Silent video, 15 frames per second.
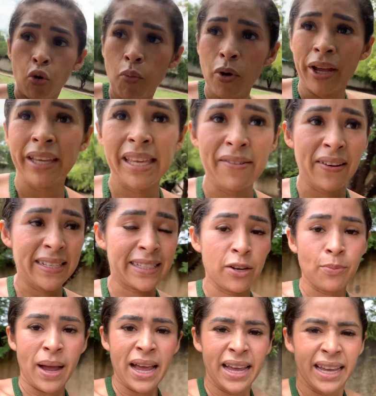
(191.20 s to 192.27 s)
bom é que vai ser
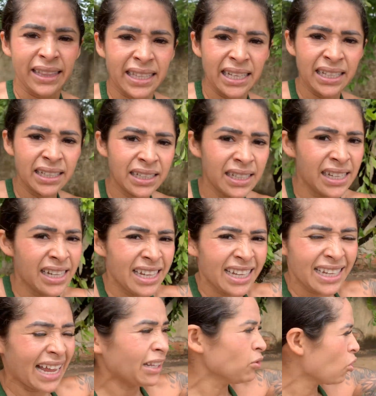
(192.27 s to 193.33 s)
uma reta
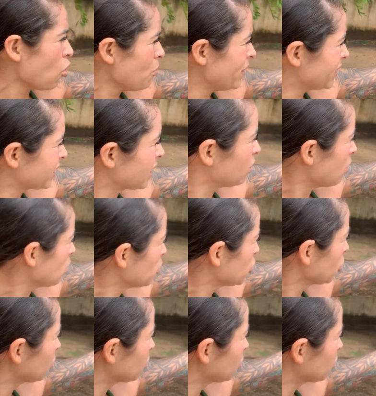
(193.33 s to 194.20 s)
lá do começo onde eu